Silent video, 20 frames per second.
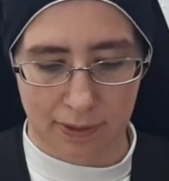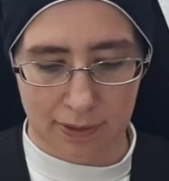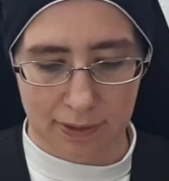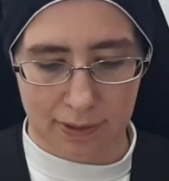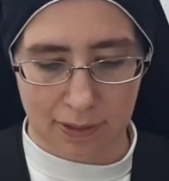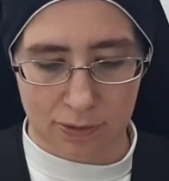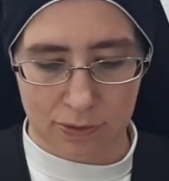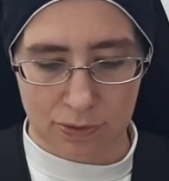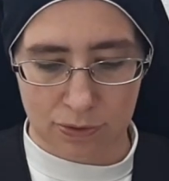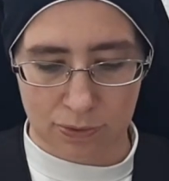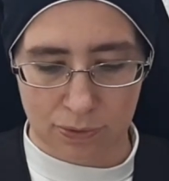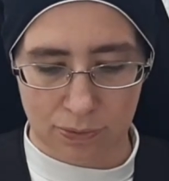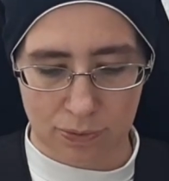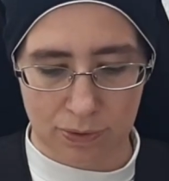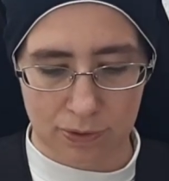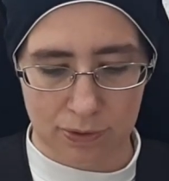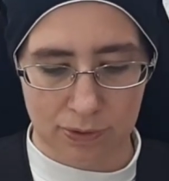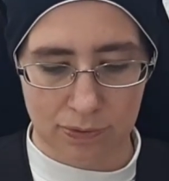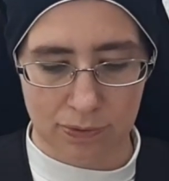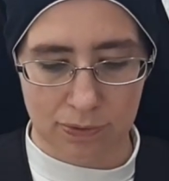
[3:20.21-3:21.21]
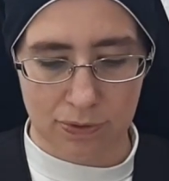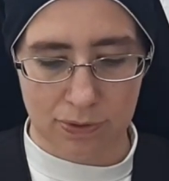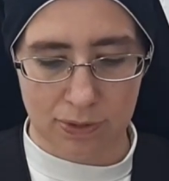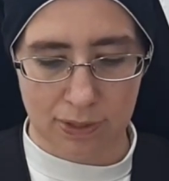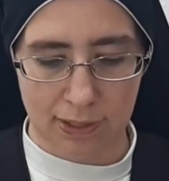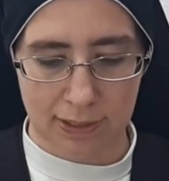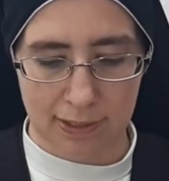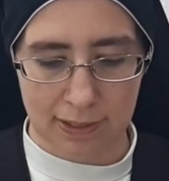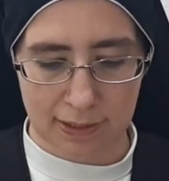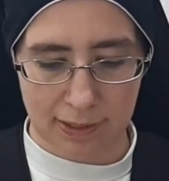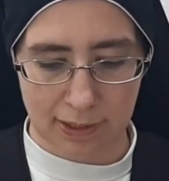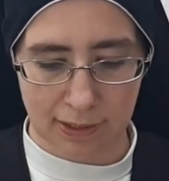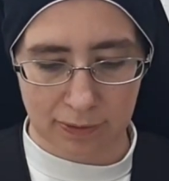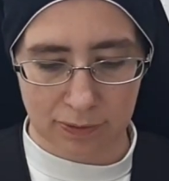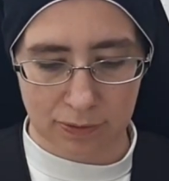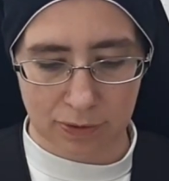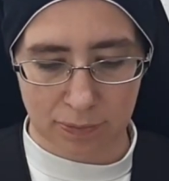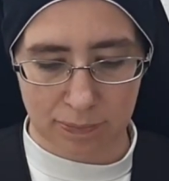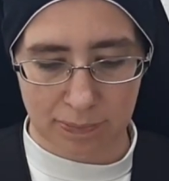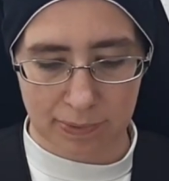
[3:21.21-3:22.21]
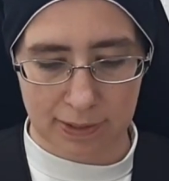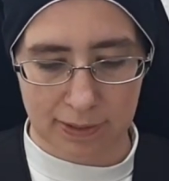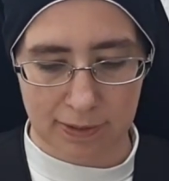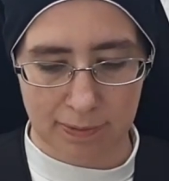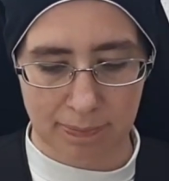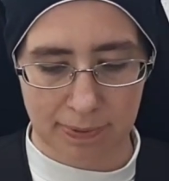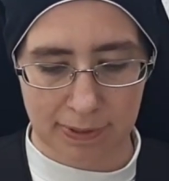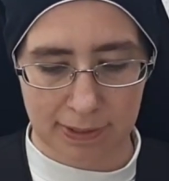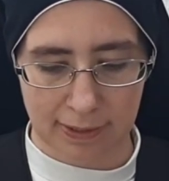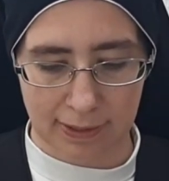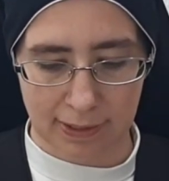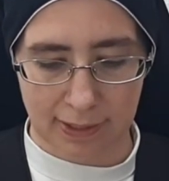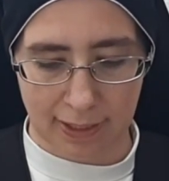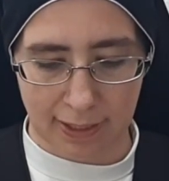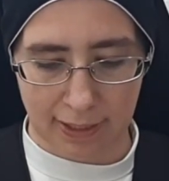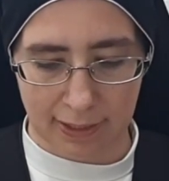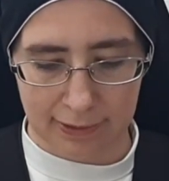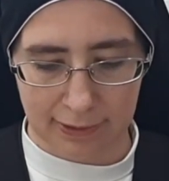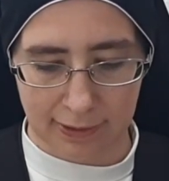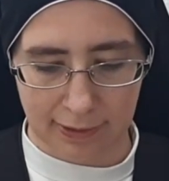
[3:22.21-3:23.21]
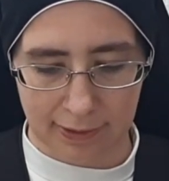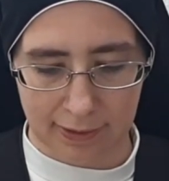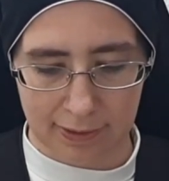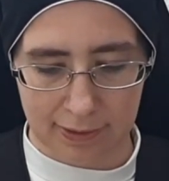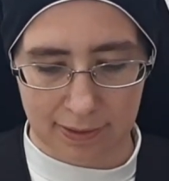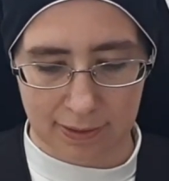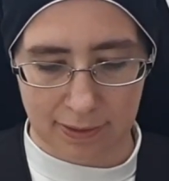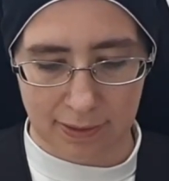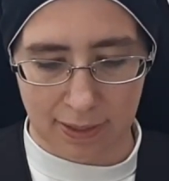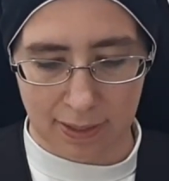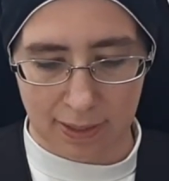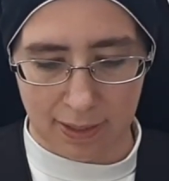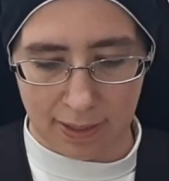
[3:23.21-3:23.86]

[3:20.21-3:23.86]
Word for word: transtornos e síndromes psiquiátricas